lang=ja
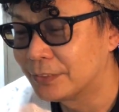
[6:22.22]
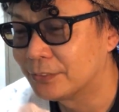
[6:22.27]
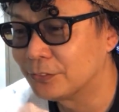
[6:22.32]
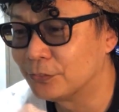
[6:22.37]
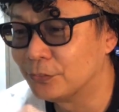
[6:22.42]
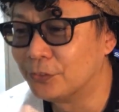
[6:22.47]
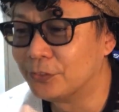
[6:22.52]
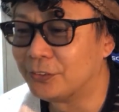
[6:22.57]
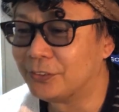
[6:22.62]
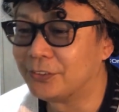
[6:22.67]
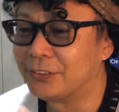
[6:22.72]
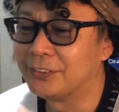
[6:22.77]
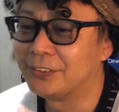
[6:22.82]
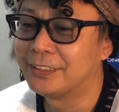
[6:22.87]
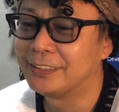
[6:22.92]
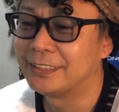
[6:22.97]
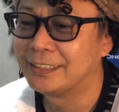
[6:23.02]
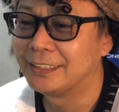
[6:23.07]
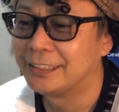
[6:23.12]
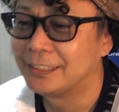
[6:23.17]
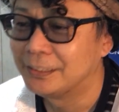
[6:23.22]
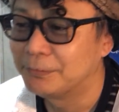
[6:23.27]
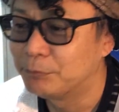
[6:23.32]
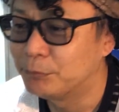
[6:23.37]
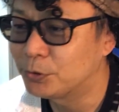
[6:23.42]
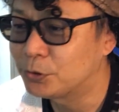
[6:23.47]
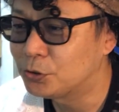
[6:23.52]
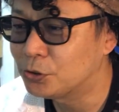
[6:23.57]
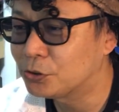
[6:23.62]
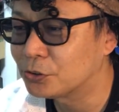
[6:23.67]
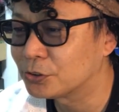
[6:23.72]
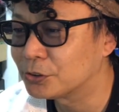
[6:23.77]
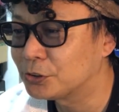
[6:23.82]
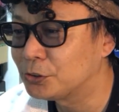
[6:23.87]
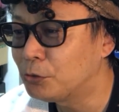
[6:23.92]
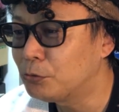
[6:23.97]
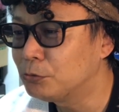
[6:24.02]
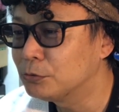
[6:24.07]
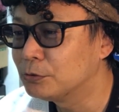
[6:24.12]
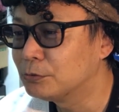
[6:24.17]
うんちょっと
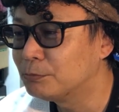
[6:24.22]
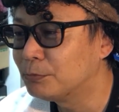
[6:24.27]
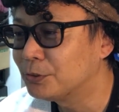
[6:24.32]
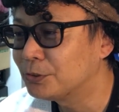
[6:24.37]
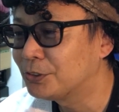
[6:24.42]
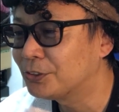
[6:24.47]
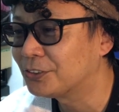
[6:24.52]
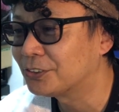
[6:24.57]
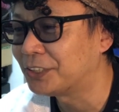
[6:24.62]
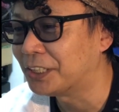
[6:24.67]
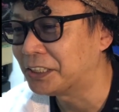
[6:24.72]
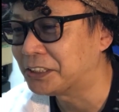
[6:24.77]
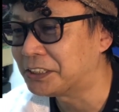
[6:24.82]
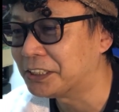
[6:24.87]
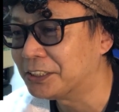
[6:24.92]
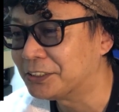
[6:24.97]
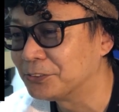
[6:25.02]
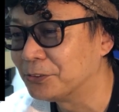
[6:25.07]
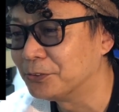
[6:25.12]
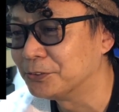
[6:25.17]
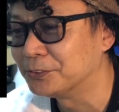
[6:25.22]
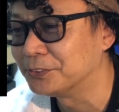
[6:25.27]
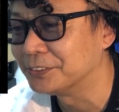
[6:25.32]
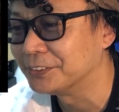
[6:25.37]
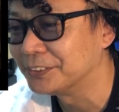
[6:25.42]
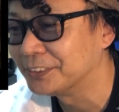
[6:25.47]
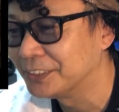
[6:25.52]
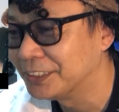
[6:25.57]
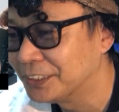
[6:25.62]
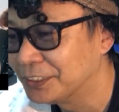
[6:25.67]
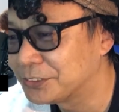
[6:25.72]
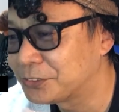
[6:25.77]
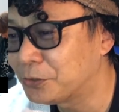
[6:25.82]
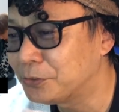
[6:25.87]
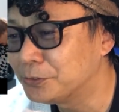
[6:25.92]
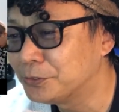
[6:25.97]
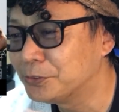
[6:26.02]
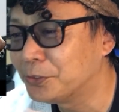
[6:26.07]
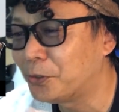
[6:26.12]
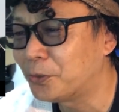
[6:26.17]
ソンフンもうちょっと出してソンフン
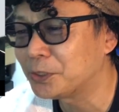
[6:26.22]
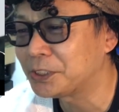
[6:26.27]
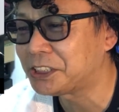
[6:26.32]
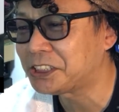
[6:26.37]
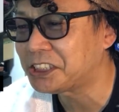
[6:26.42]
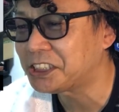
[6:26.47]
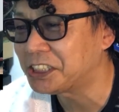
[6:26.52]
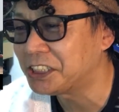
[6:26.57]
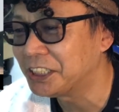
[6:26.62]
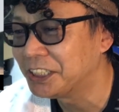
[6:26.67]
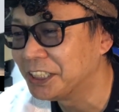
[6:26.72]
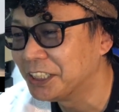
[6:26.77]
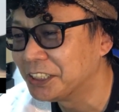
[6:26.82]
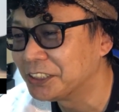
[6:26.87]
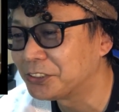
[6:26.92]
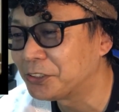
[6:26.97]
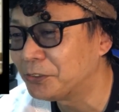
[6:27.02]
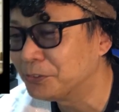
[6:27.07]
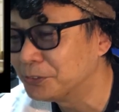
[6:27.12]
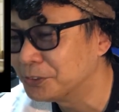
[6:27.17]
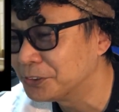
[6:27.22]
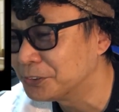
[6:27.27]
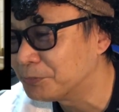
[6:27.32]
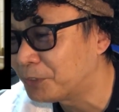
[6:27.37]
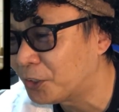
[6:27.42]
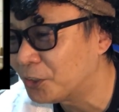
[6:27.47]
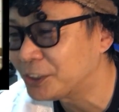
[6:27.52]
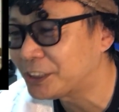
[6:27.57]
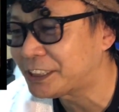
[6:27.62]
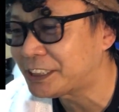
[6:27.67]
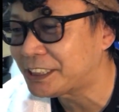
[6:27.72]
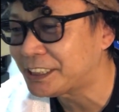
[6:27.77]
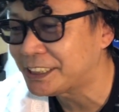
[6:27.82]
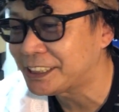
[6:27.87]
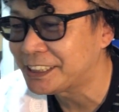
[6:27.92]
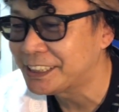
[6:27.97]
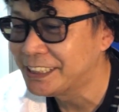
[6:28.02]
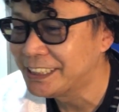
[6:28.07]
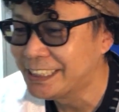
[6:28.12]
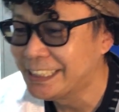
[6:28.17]
ソンフン欲しいソンフン欲しい
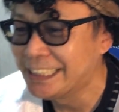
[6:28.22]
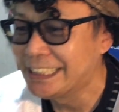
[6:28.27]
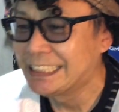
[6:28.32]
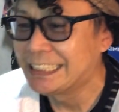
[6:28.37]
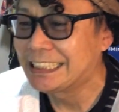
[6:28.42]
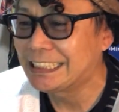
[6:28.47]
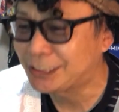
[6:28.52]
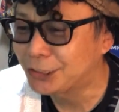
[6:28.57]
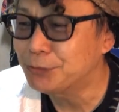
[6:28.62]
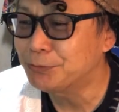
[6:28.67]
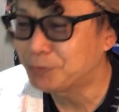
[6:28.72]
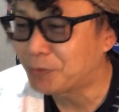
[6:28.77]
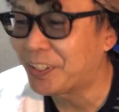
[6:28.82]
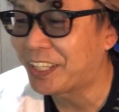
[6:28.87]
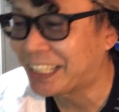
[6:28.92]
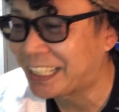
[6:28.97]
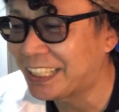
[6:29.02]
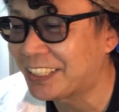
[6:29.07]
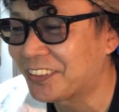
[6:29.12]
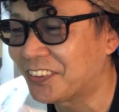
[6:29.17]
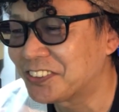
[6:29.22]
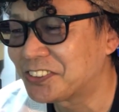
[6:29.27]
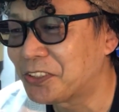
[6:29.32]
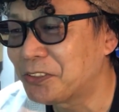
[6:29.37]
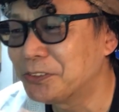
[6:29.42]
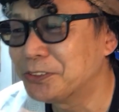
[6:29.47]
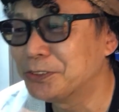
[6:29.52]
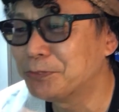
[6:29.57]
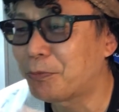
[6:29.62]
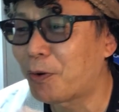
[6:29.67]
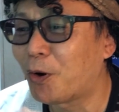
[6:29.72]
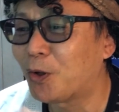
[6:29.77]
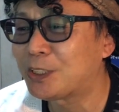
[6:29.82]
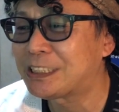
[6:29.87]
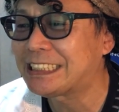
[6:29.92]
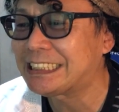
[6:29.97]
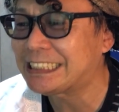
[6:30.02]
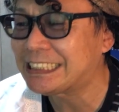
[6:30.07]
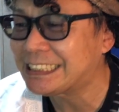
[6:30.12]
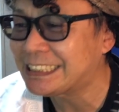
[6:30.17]
椅子もええけどソンフンも欲
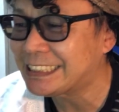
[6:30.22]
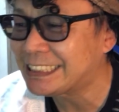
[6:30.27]
しい